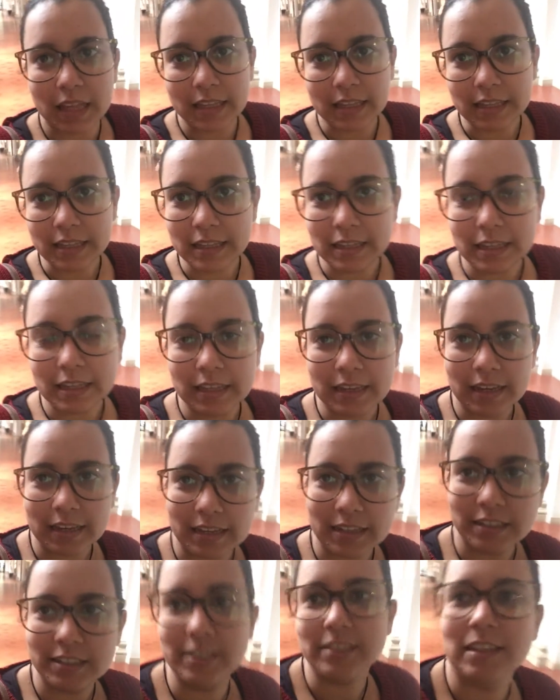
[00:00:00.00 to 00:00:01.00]
E
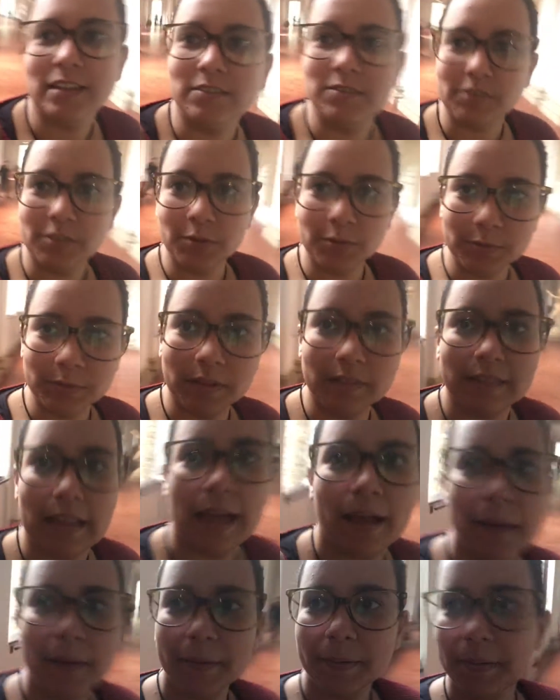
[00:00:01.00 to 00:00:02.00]
aqui a gente está no segundo
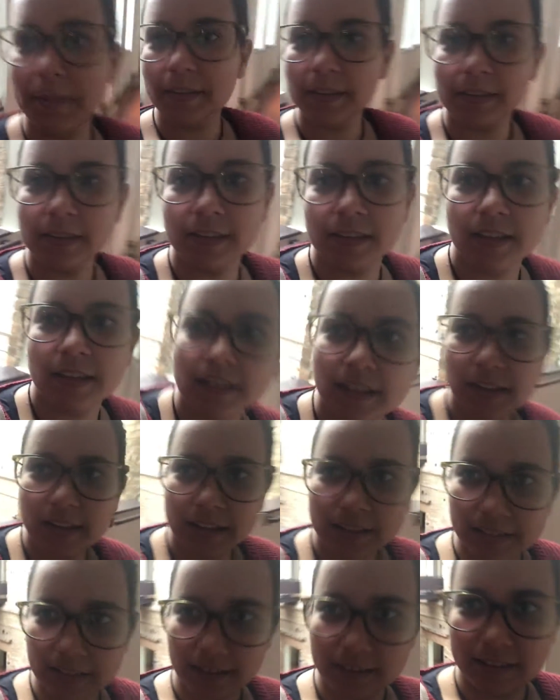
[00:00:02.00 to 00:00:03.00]
andar.
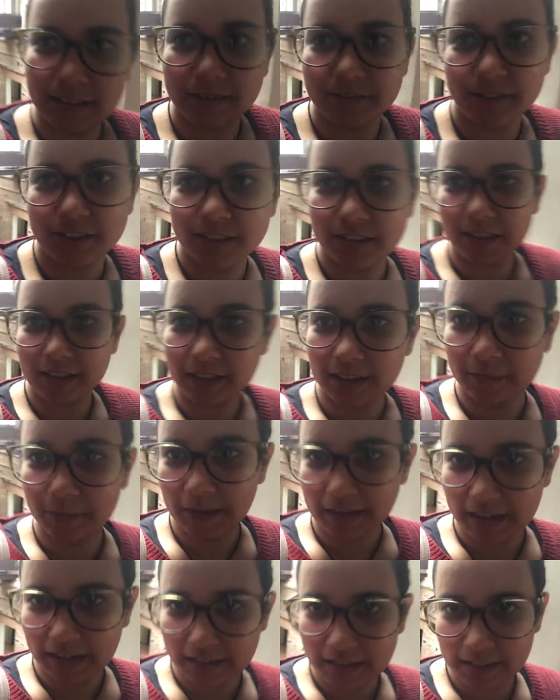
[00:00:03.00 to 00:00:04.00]
Tem essa vista aqui
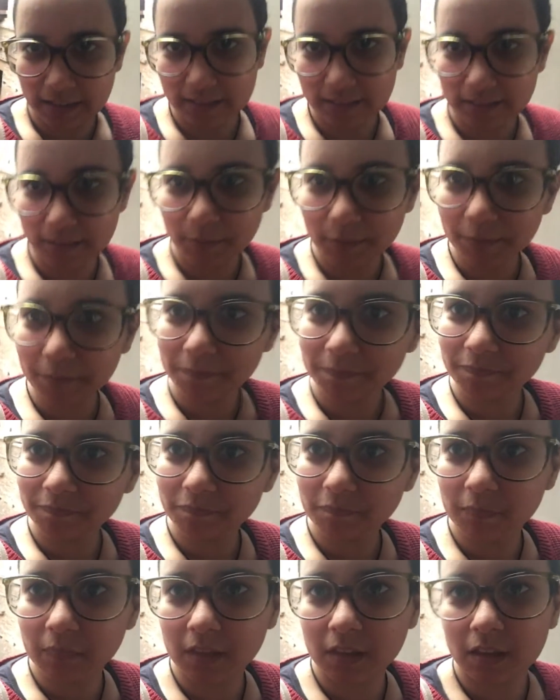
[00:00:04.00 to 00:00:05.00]
maneiríssima.
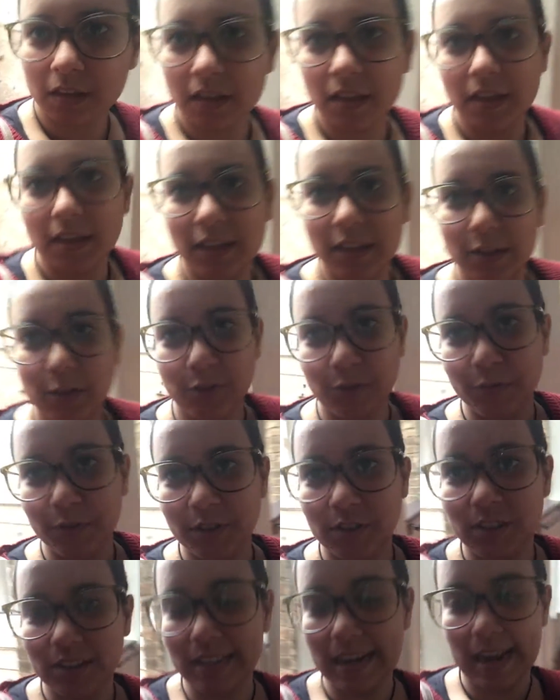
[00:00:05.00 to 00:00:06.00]
E hoje
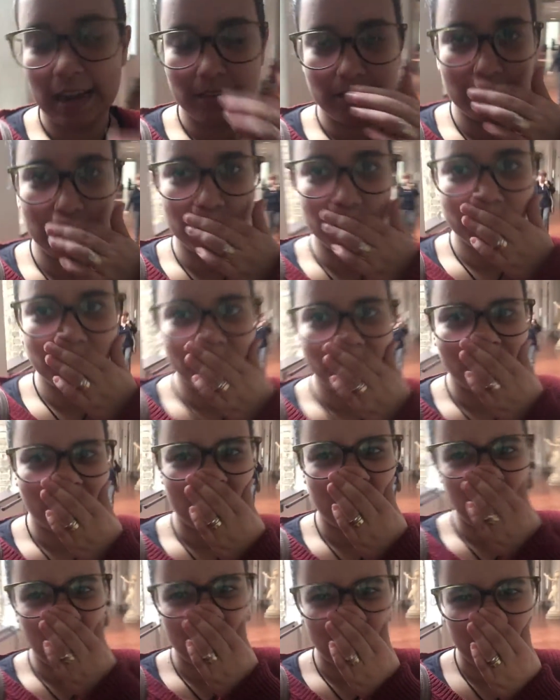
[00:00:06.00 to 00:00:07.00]
foi de graça.
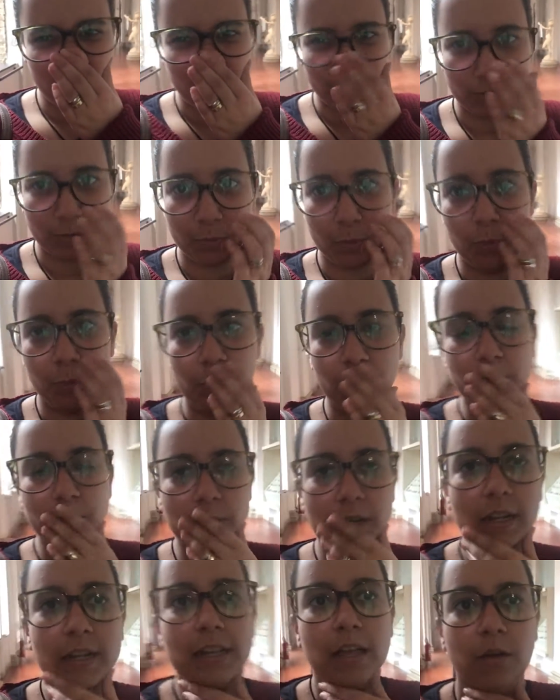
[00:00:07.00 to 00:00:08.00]
Então foi, tipo,
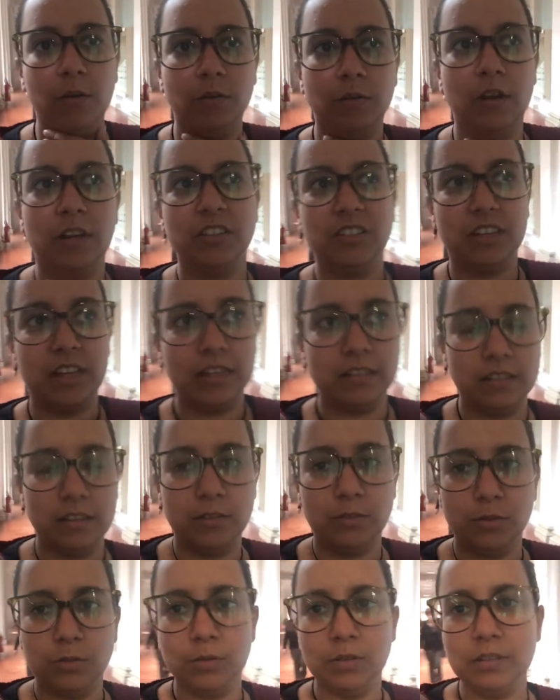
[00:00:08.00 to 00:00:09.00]
muito legal. Eu acho que é
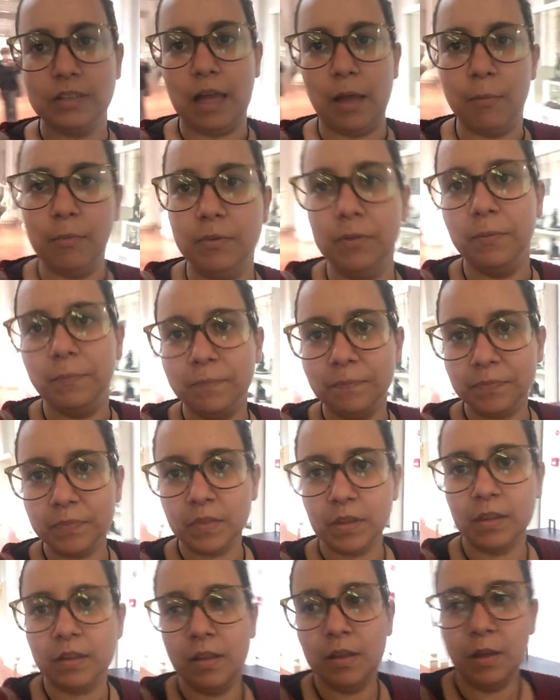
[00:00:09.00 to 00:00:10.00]
assim todo sábado.
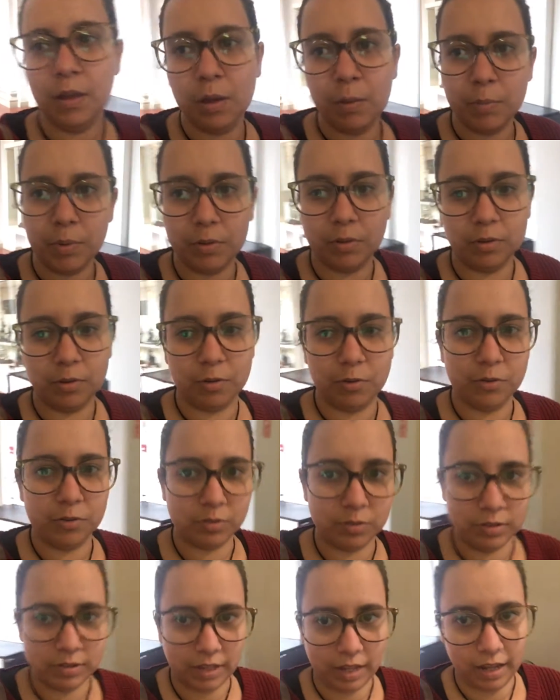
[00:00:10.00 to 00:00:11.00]
Pelo que eu
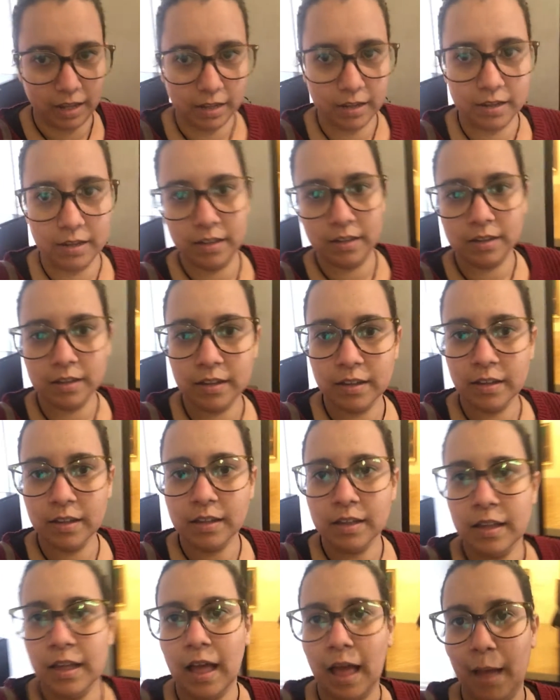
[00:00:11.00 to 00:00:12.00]
escutei
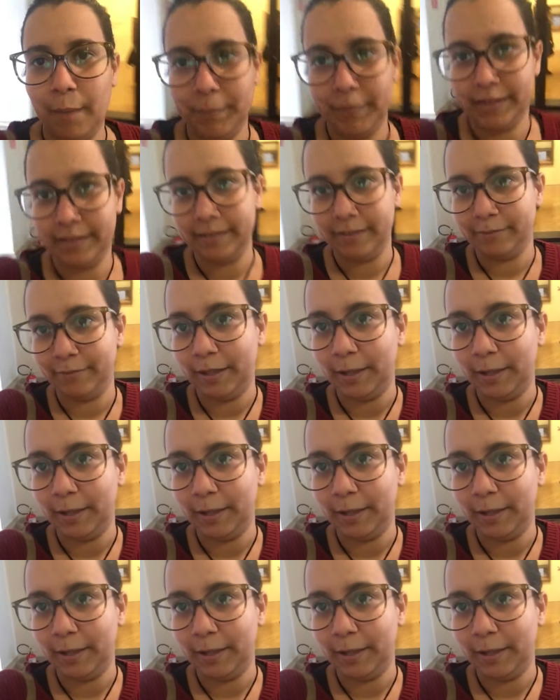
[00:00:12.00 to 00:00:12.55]
a menina